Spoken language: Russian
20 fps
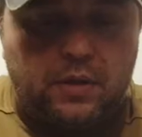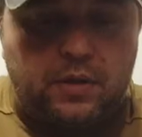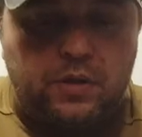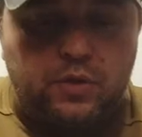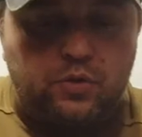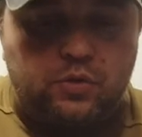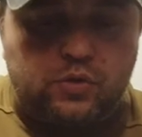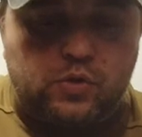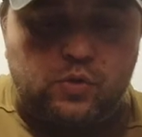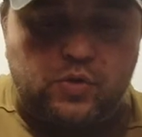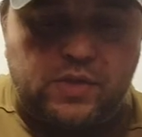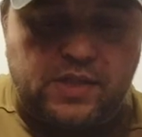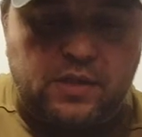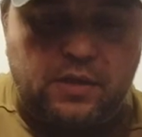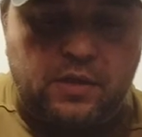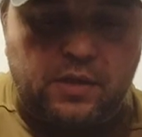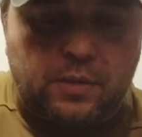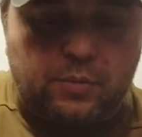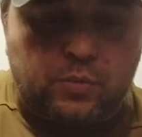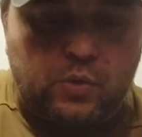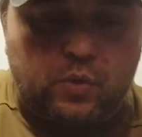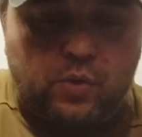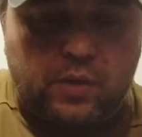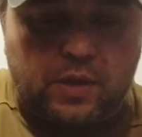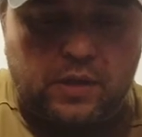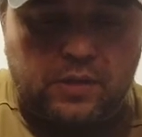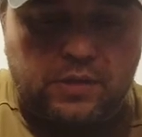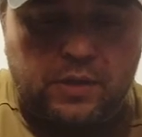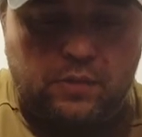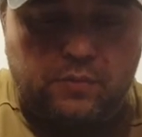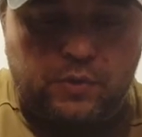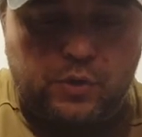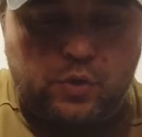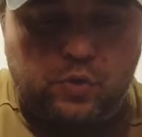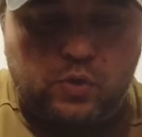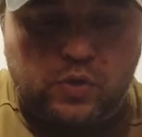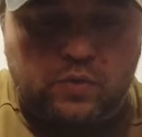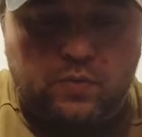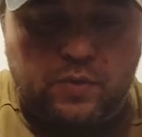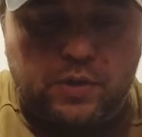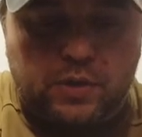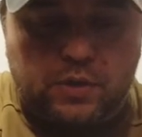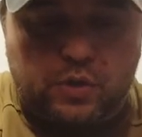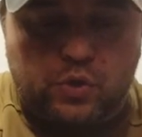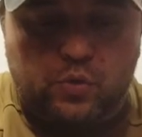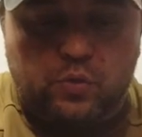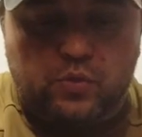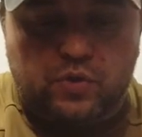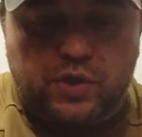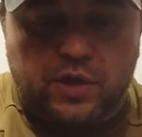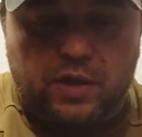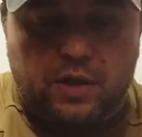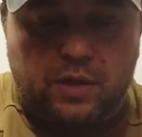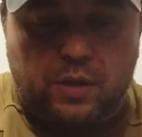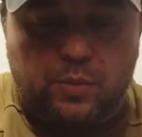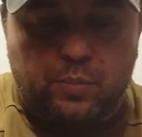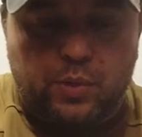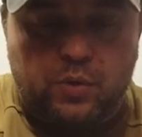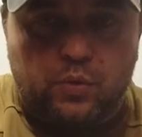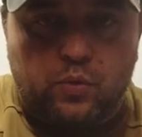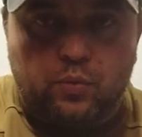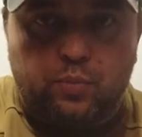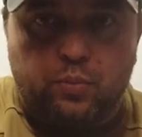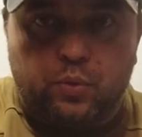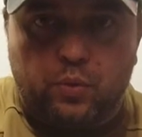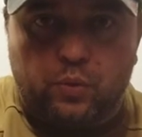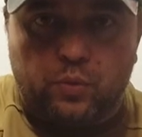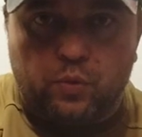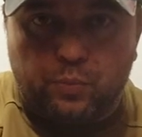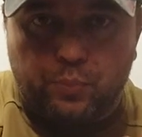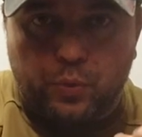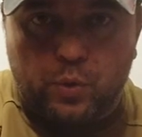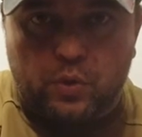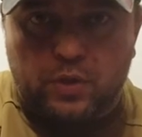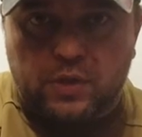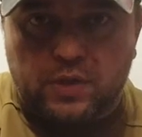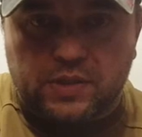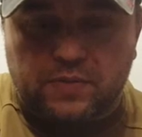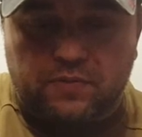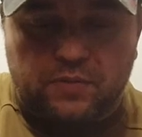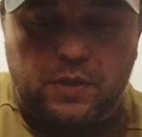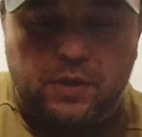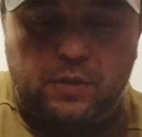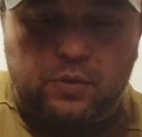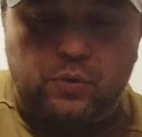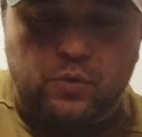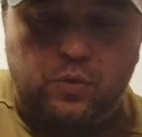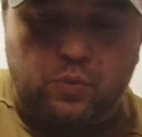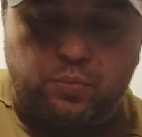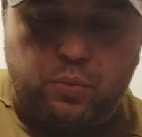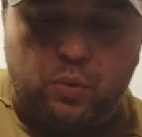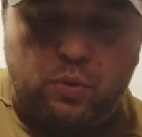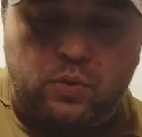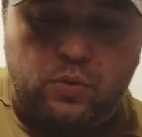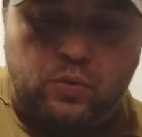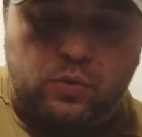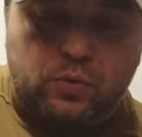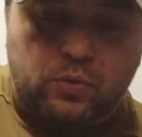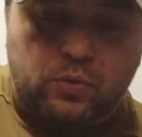идет с усилием, но когда вы чувствуете, что уже как бы уперлась в некую полку,